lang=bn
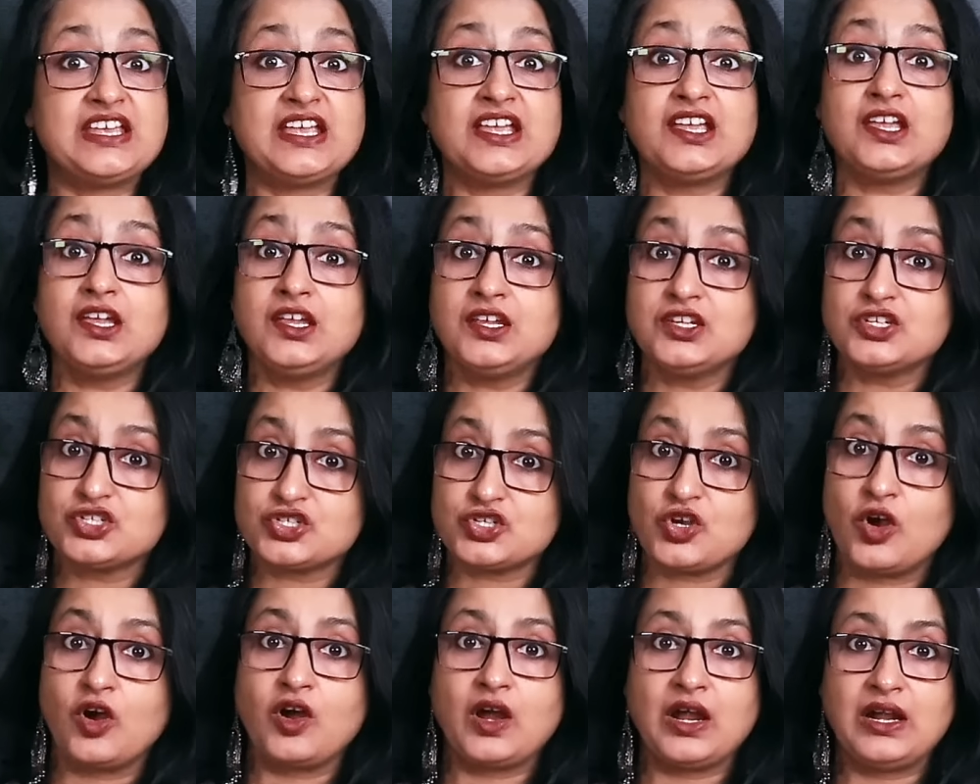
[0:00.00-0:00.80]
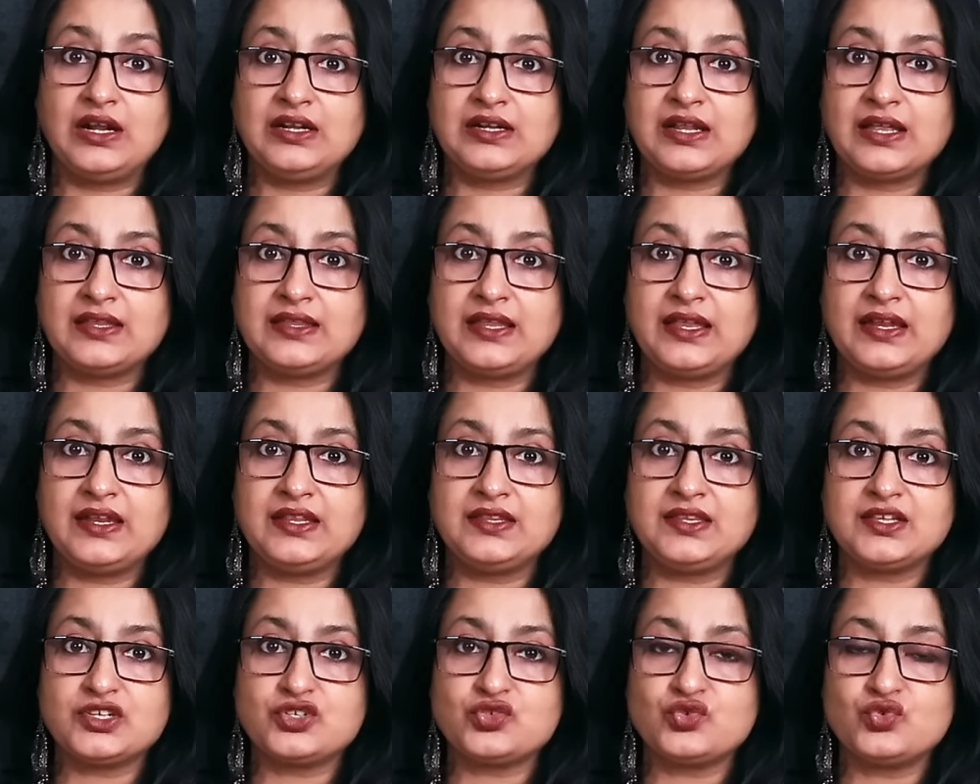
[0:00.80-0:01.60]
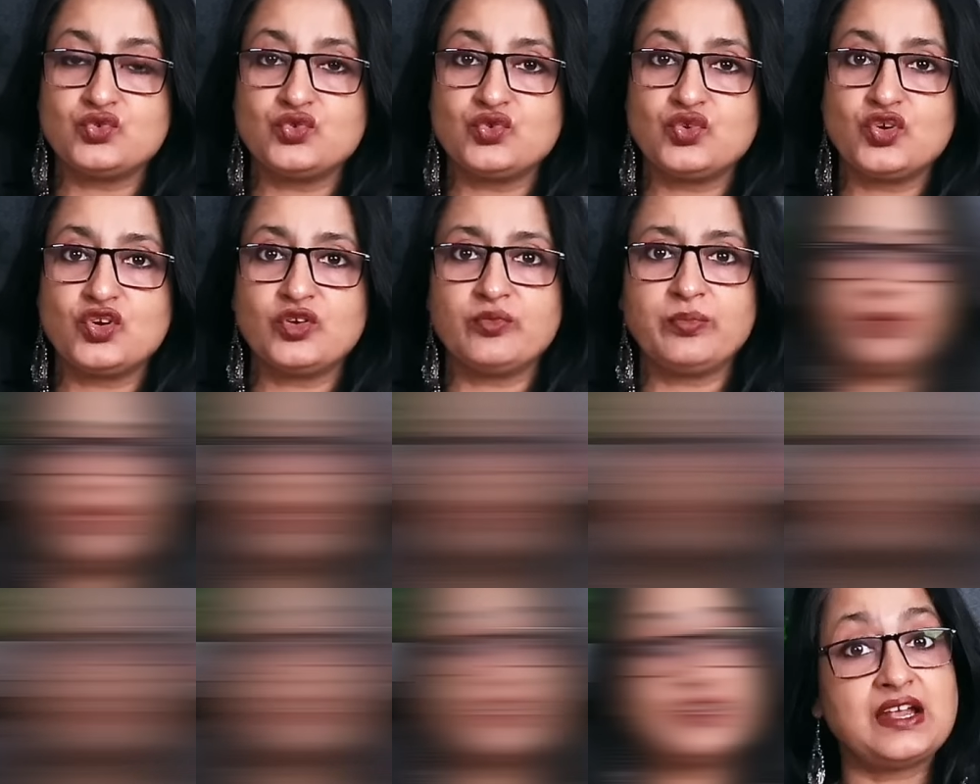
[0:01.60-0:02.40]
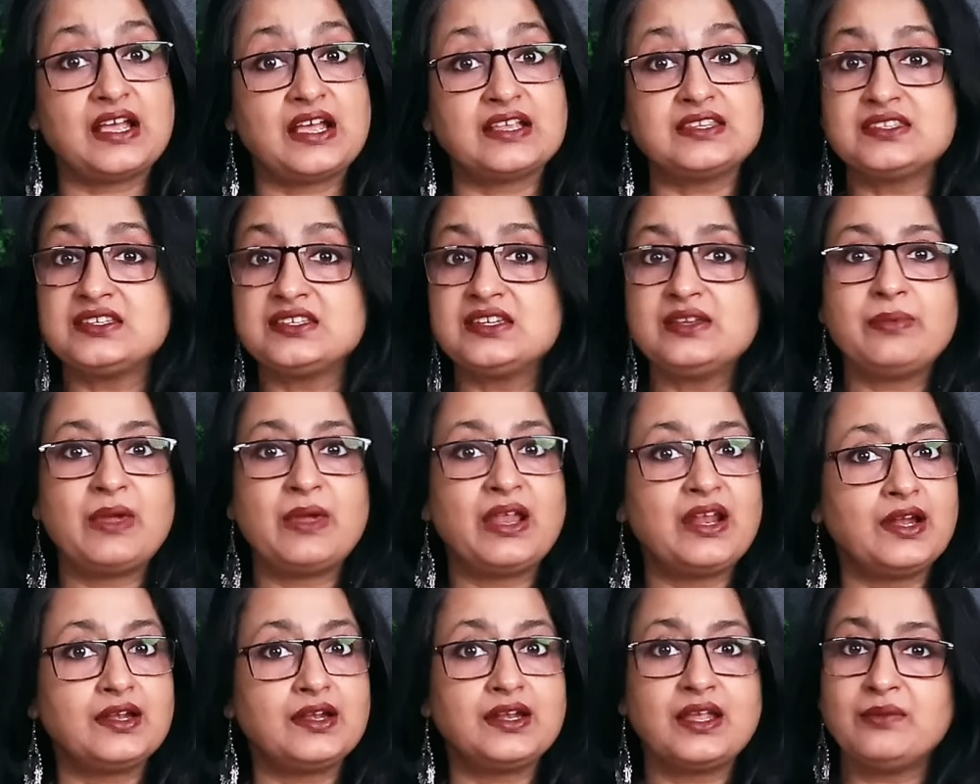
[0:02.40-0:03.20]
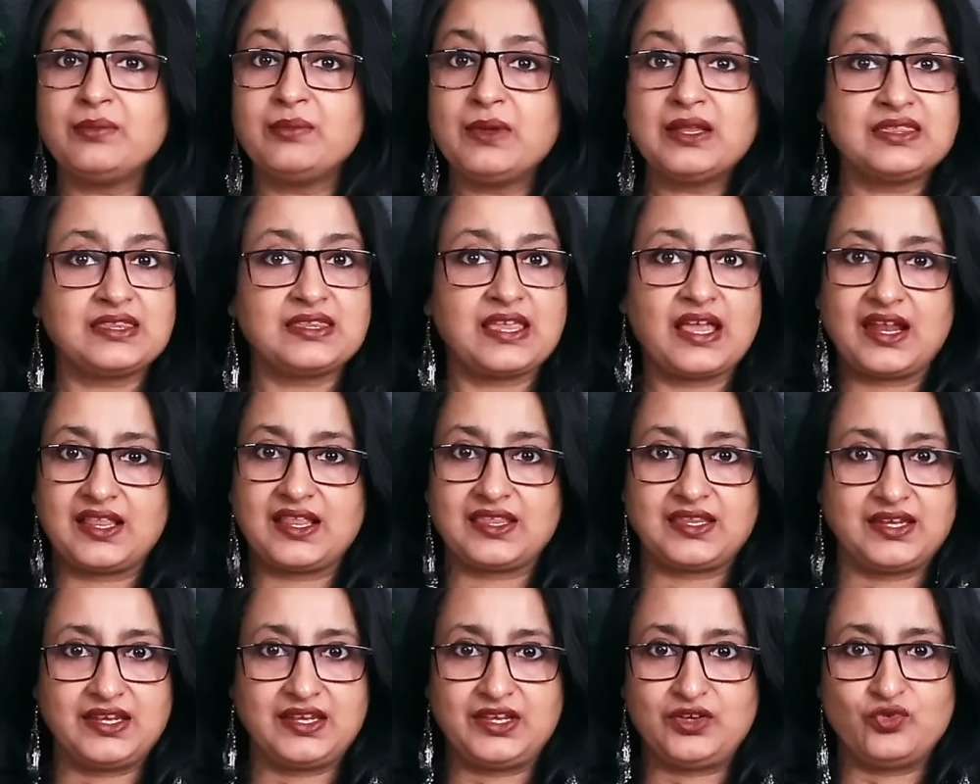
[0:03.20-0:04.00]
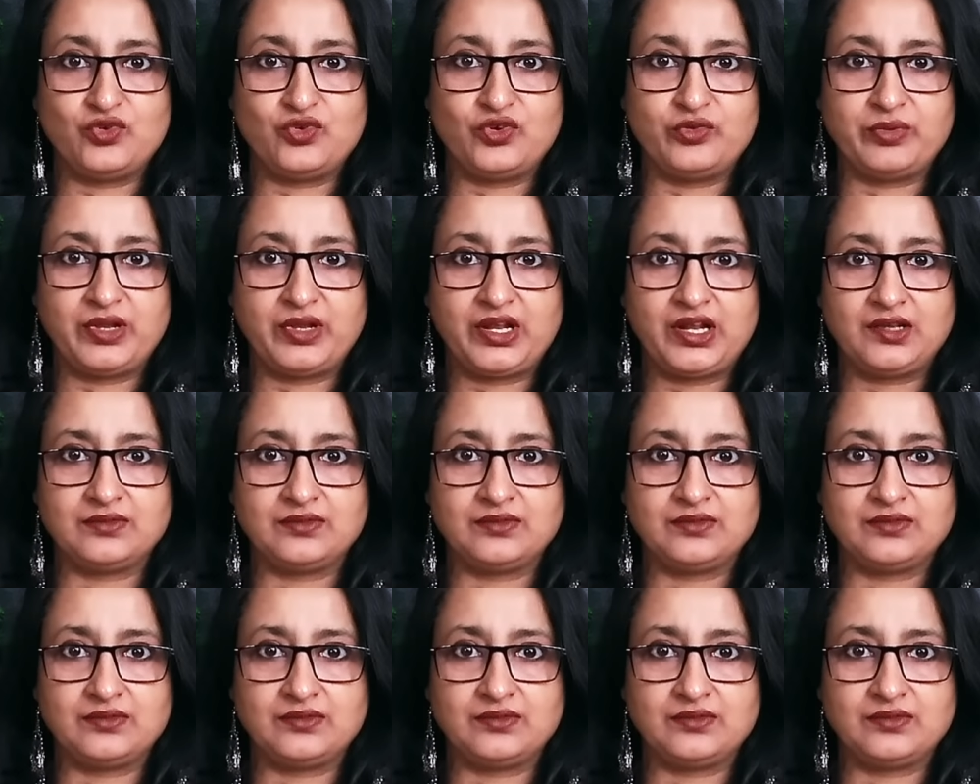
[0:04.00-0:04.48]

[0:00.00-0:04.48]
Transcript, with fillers: যে সকালটা দেরিতে শুরু করবে সে রাত্রিবেলাটা আবার তাড়াতাড়ি করবে